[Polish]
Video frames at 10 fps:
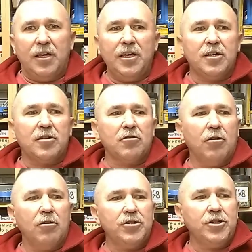i
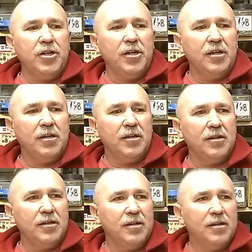ktoś
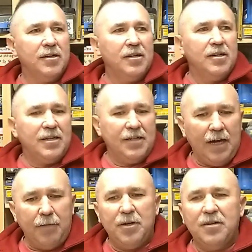
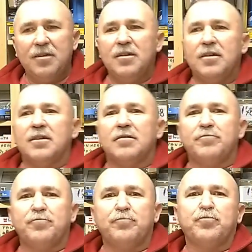nam
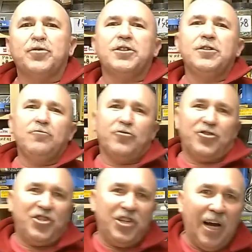
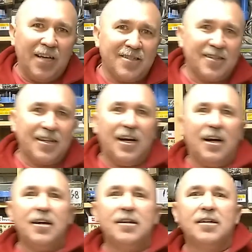przyniósł
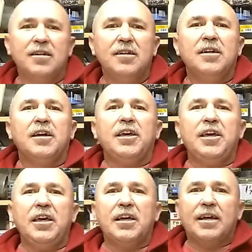ciastka
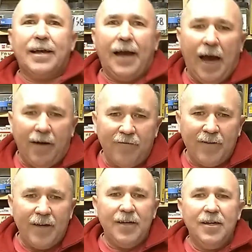i
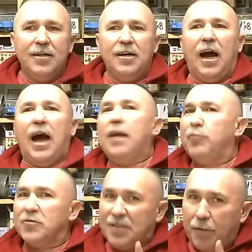kawę,
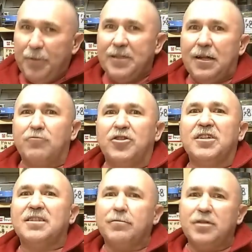albo zapytał, czy
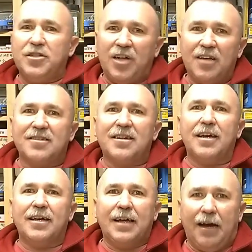chce mi ciastka
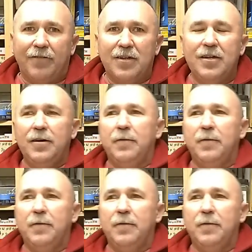i kawę.